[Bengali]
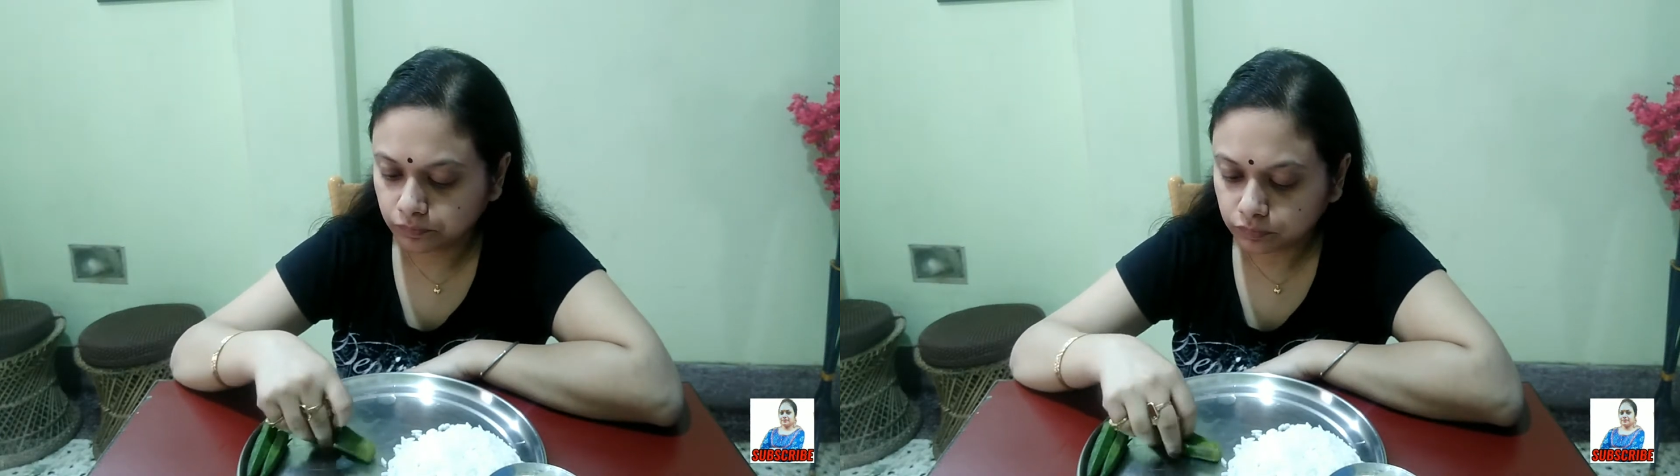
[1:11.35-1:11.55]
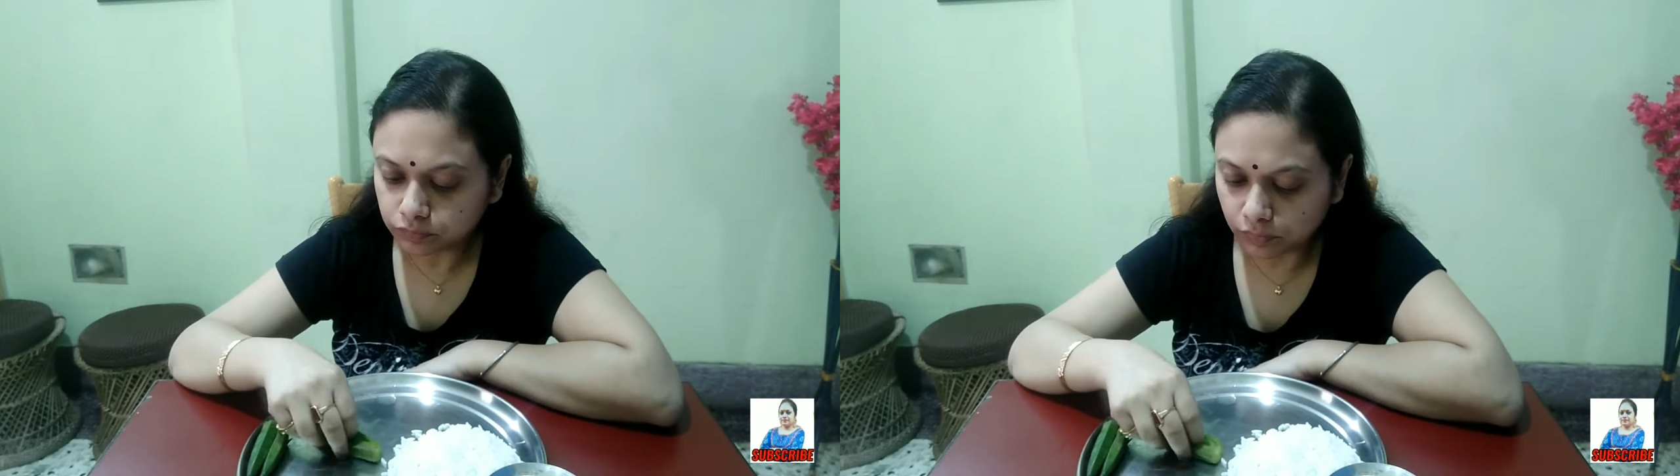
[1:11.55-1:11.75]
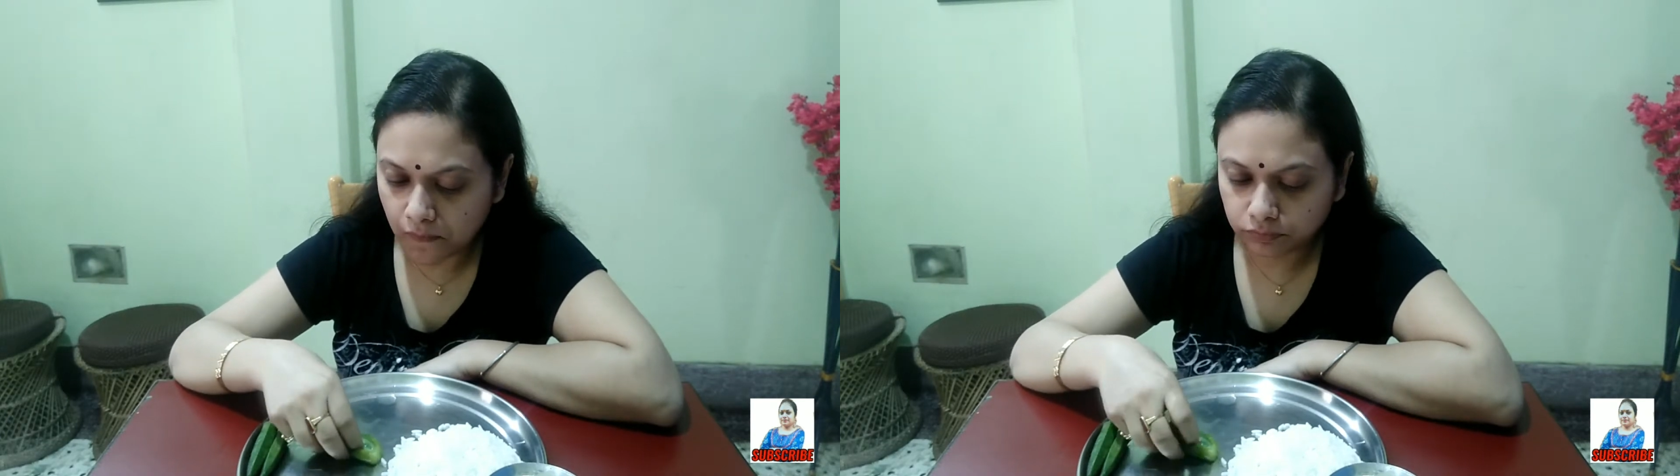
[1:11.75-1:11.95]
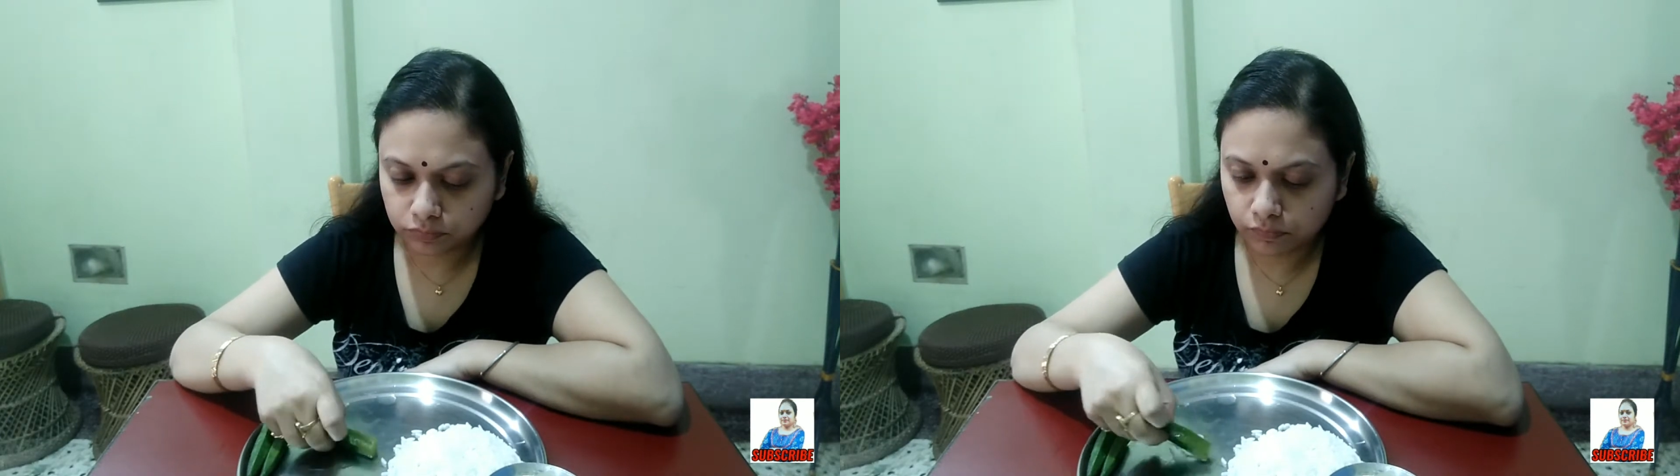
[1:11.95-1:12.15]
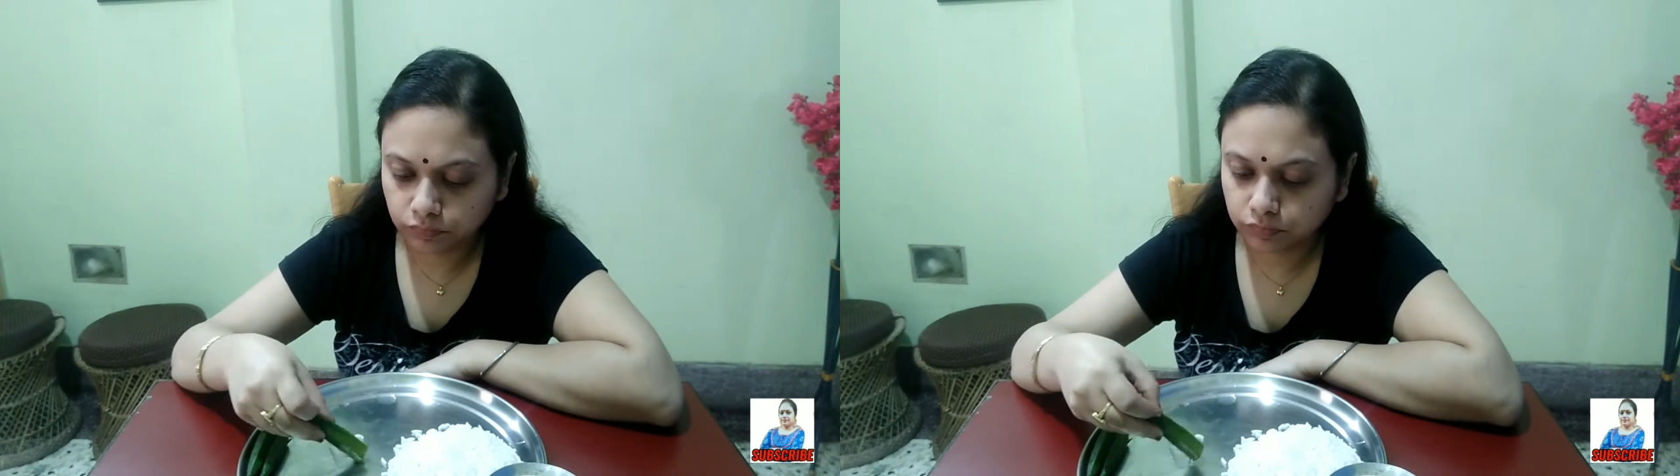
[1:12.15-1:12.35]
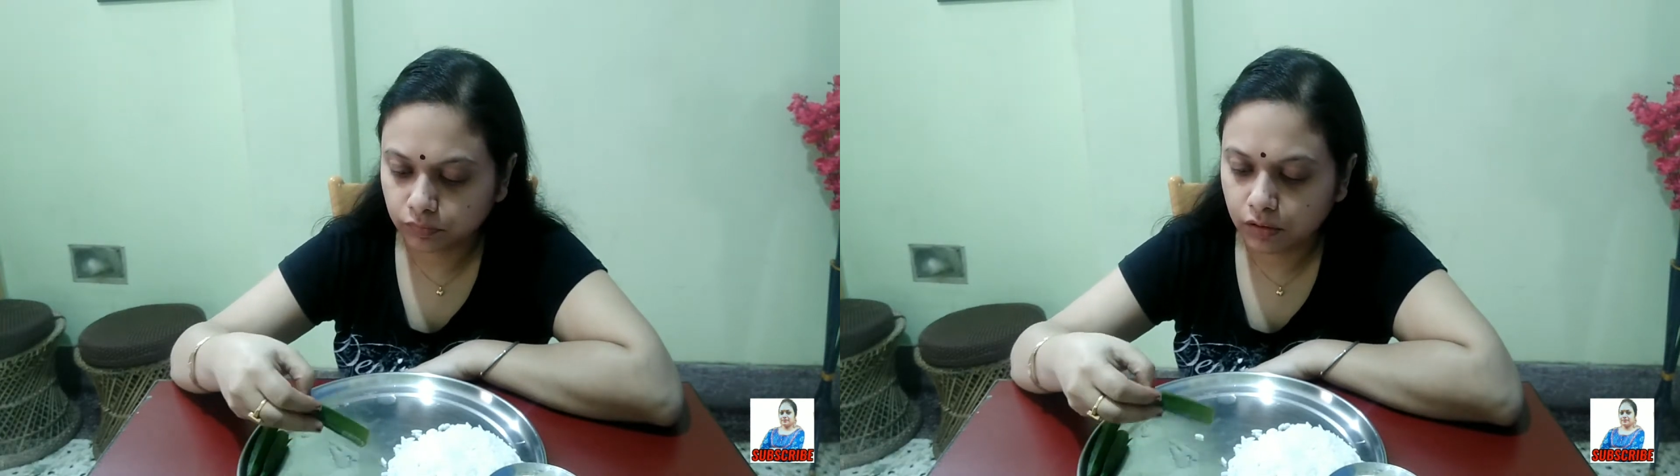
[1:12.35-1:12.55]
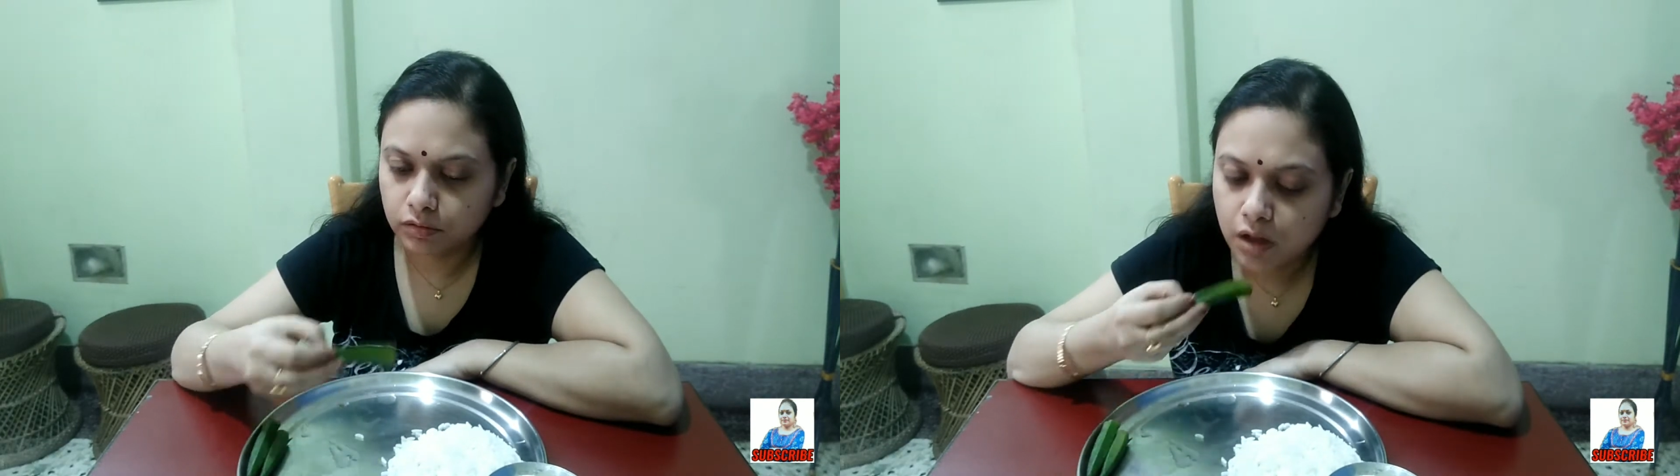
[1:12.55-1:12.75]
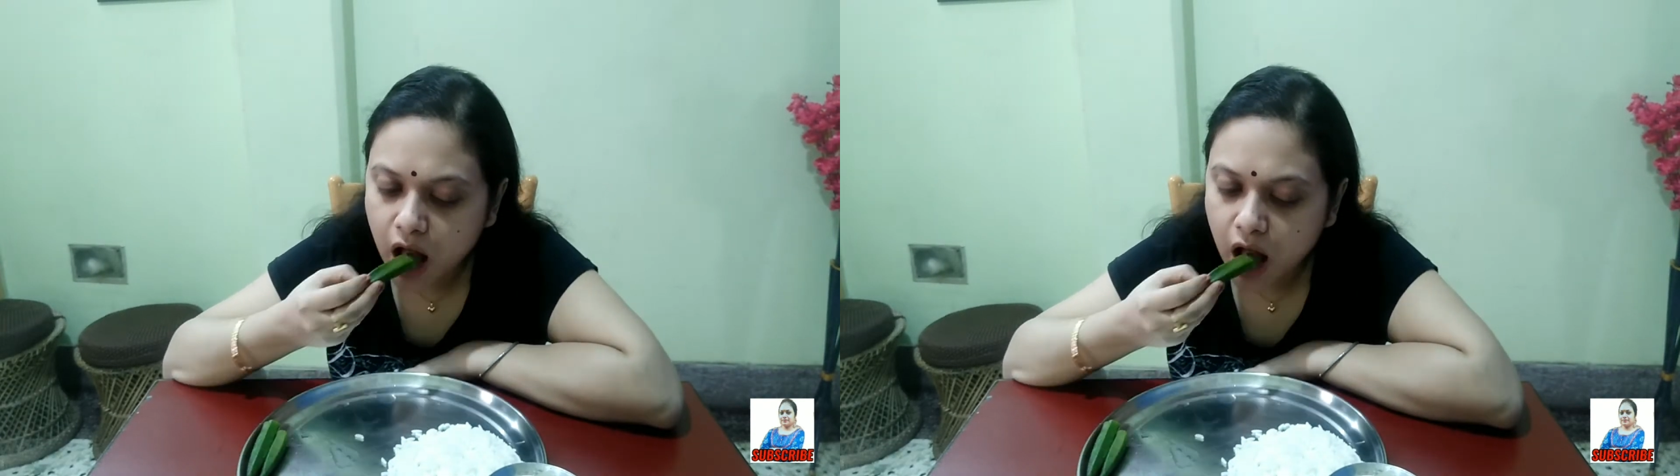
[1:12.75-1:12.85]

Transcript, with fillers: যে বলেছে তার কথাটাই